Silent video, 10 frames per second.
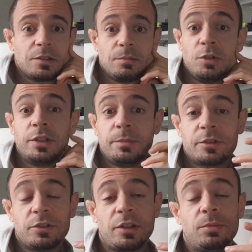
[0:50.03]
molte
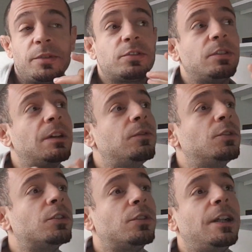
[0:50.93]
persone hanno perso il
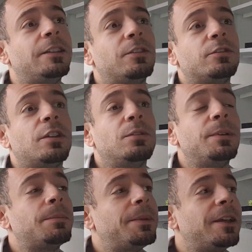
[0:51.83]
lavoro, altre lo stanno
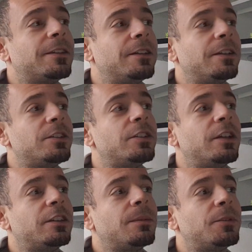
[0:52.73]
per perdere,
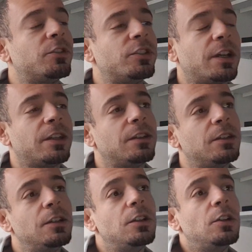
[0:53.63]
eccetera, però c'è anche
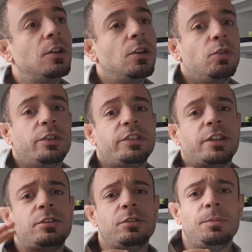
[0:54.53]
un
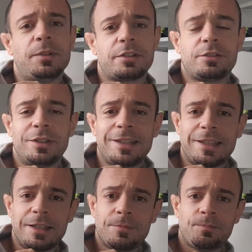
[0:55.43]
esercito di persone
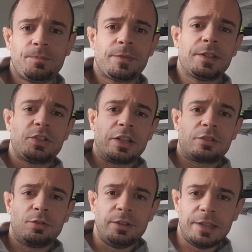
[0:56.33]
che ha
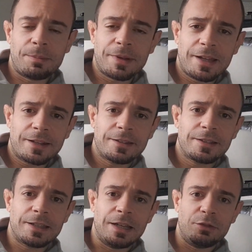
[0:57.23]
soldi da parte,
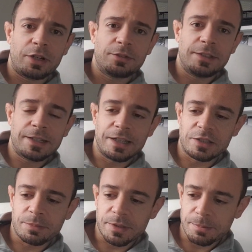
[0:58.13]
che ha lavorato da
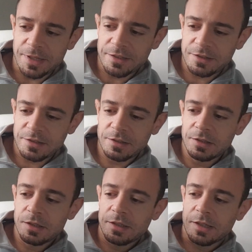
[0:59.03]
casa per mesi,
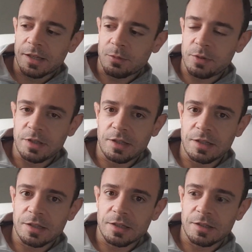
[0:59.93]
che
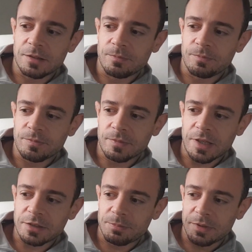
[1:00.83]
quindi ehm,
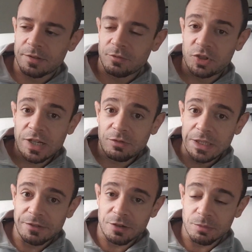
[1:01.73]
già
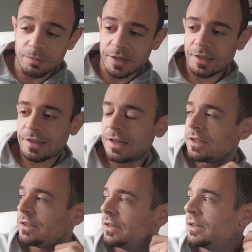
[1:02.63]
voleva comprare
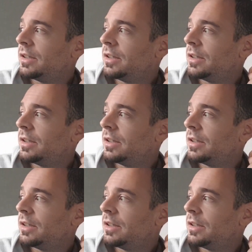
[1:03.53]
casa e